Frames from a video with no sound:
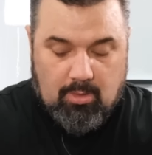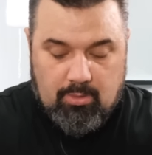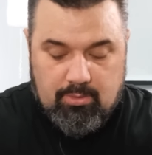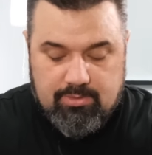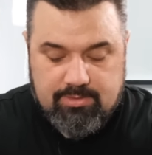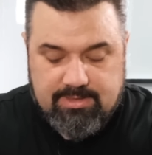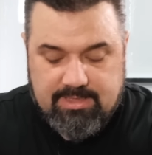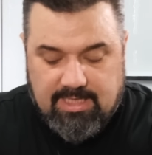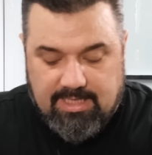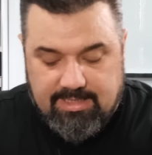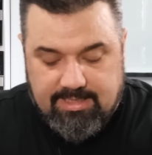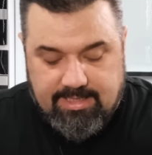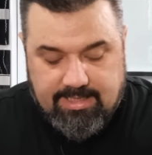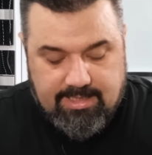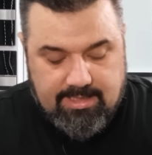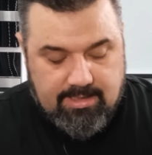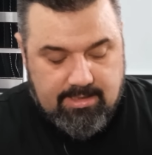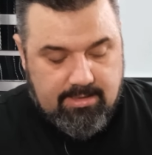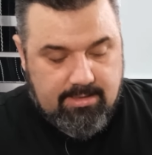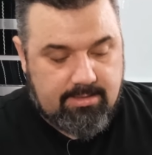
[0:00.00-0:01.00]
O yüzden
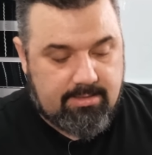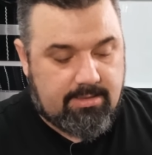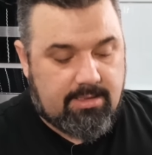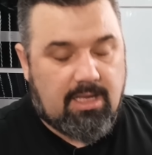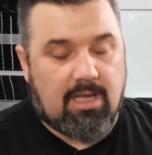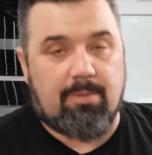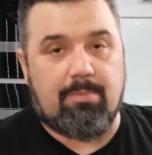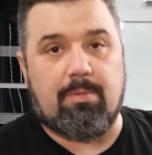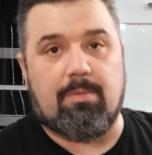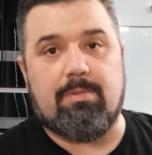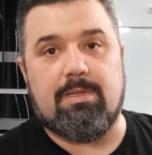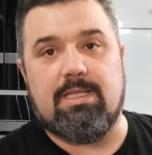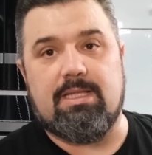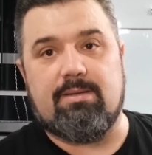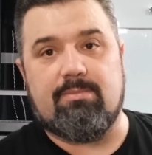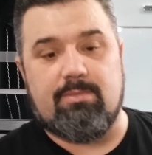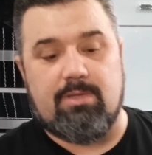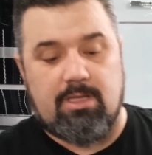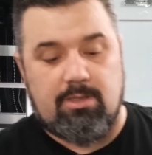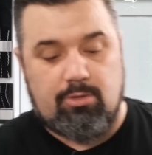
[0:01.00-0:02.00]
de ne
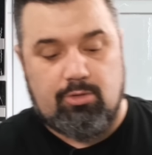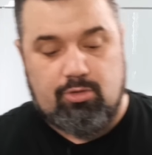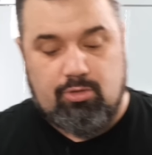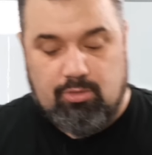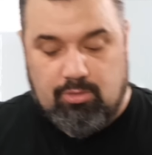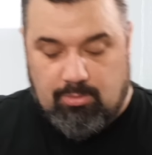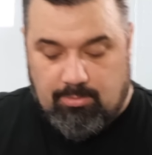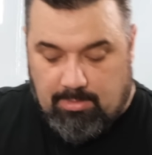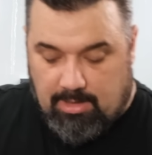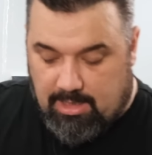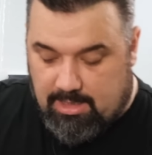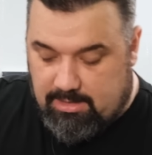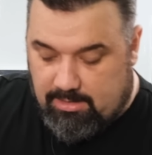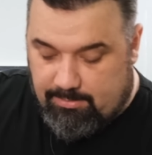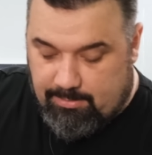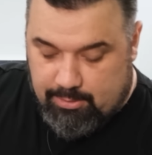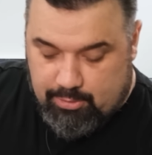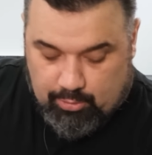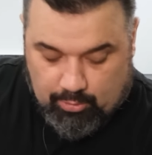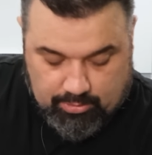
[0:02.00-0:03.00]
yapabilirim diye düşündüm.
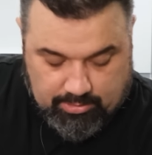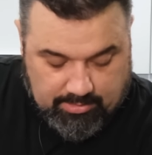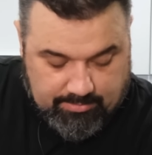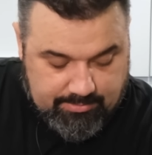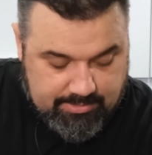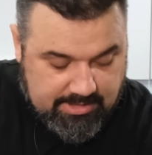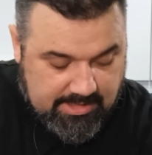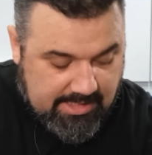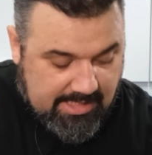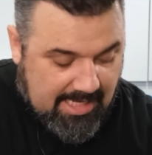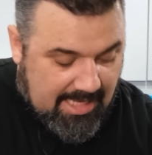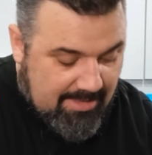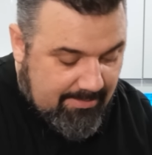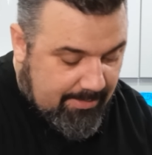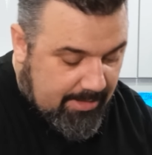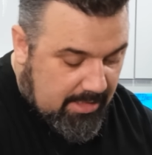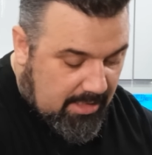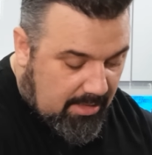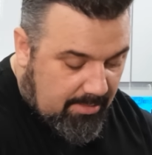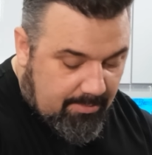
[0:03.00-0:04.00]
Aklıma çok da bir şey
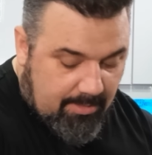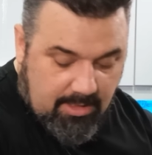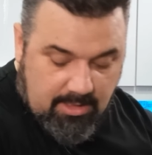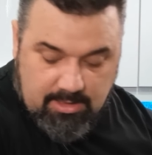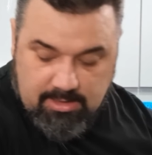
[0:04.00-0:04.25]
gelmedi ama